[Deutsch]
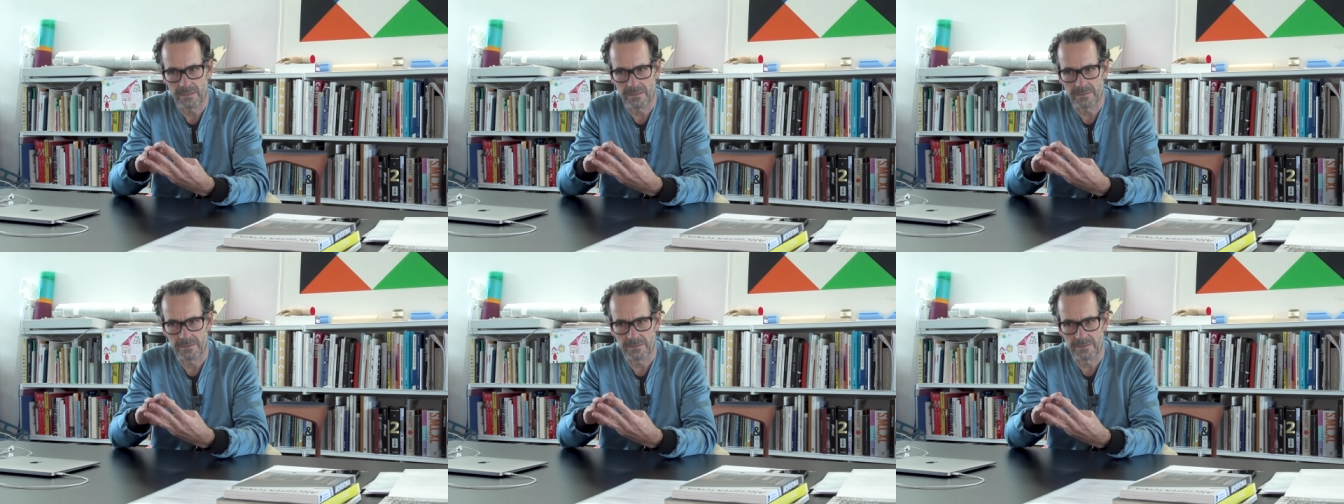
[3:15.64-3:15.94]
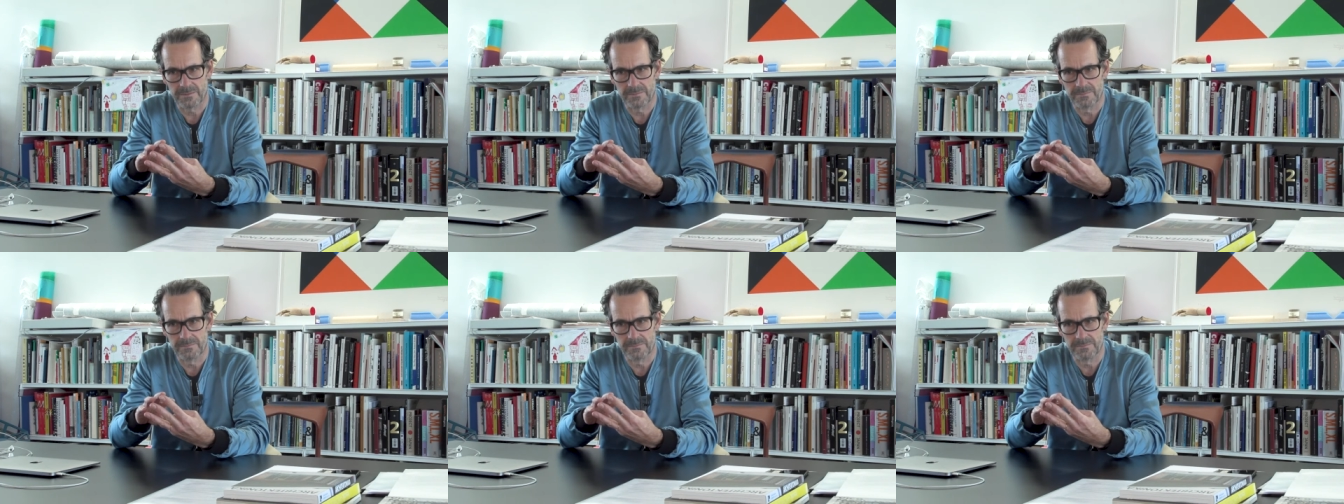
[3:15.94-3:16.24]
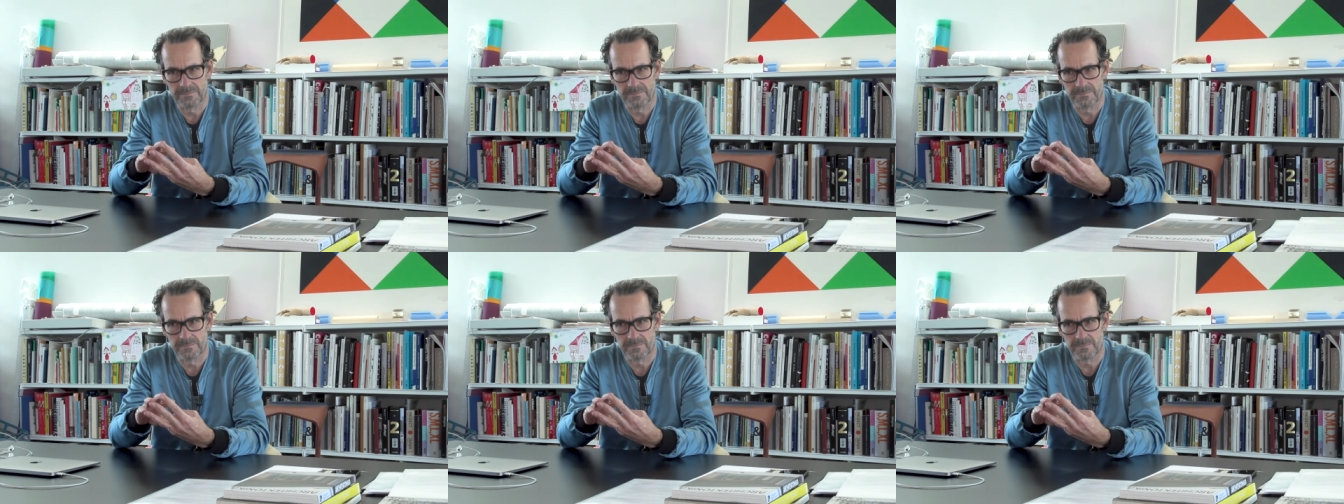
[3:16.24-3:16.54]

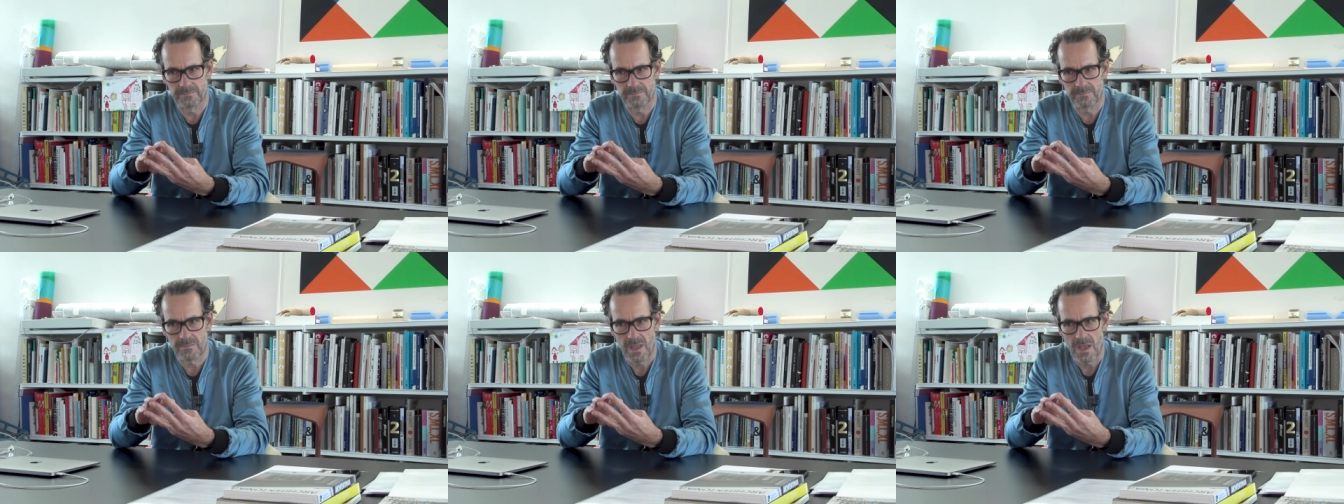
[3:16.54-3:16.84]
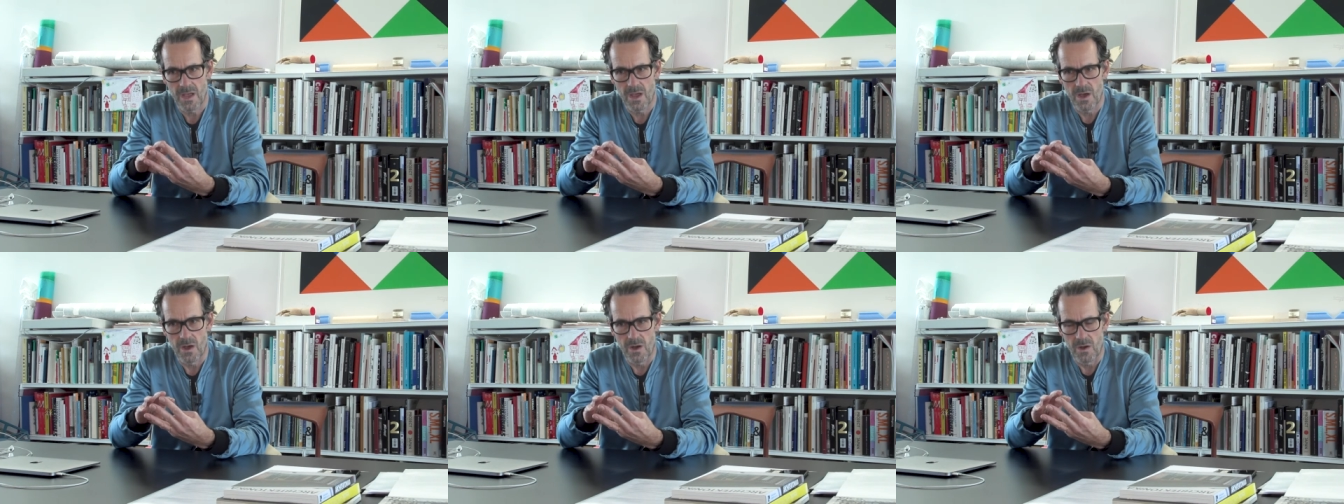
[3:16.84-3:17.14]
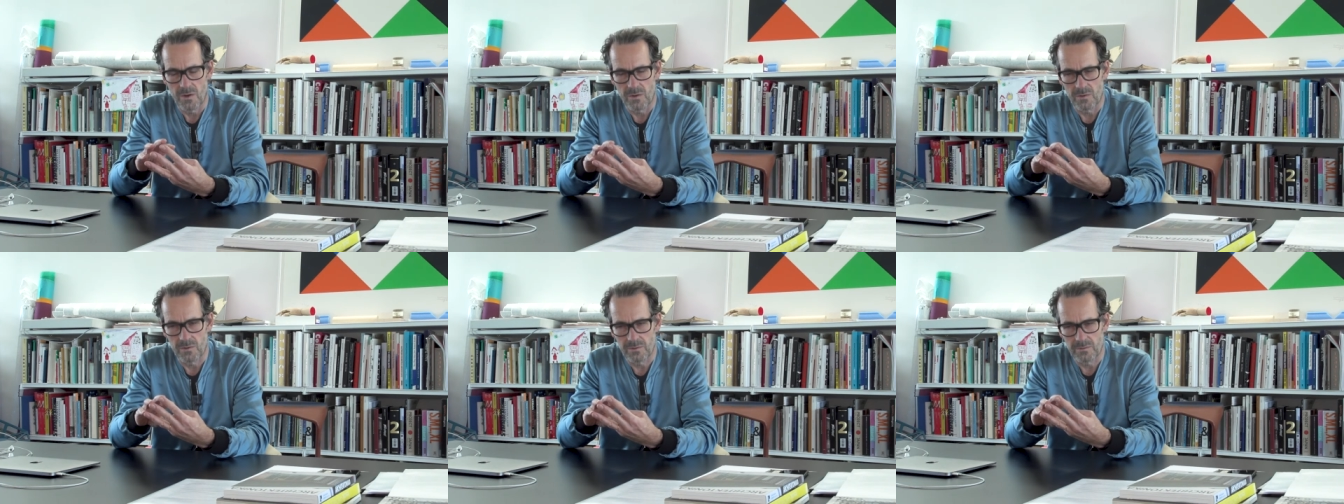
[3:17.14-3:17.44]
Ähm,
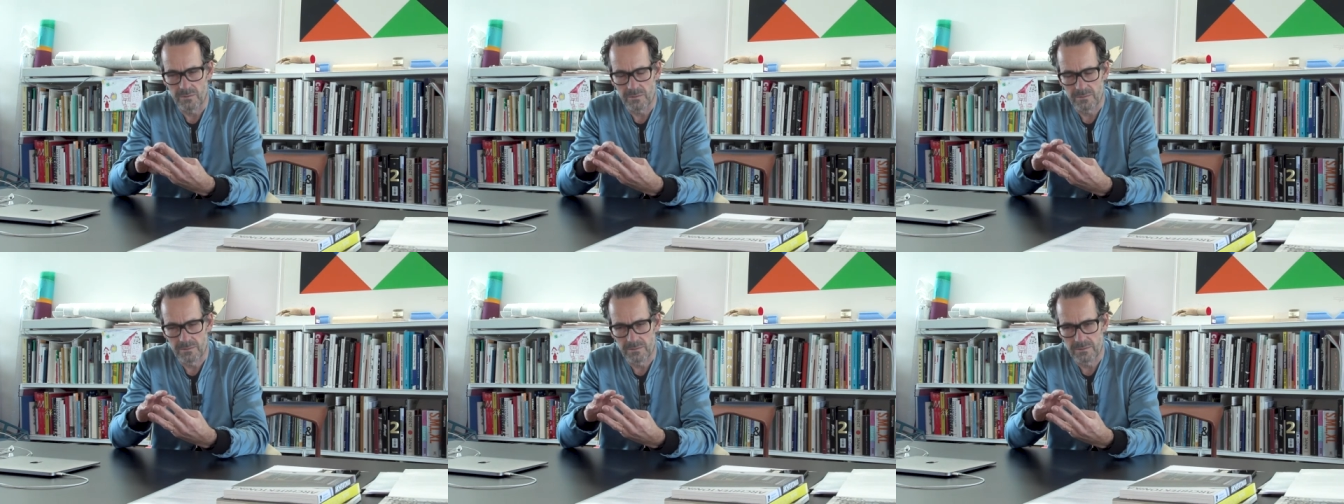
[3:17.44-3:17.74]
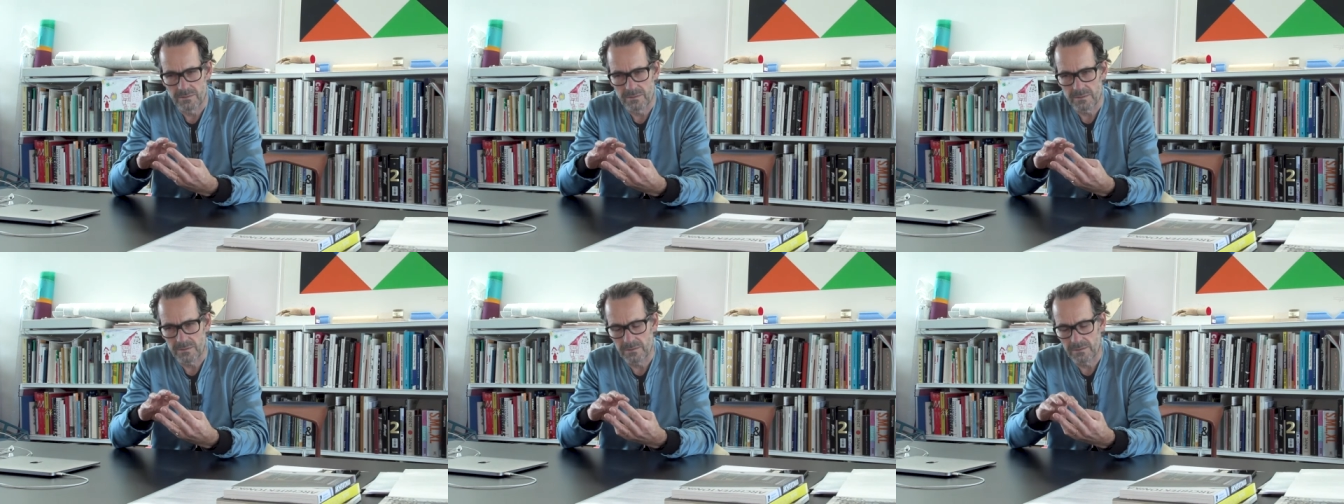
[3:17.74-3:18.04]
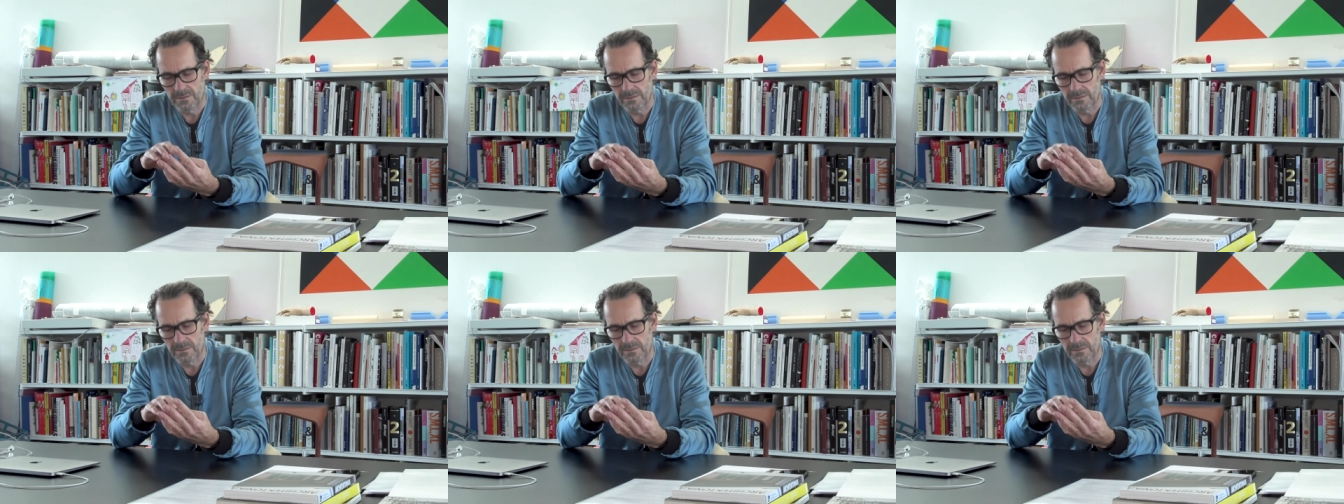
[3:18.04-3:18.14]
und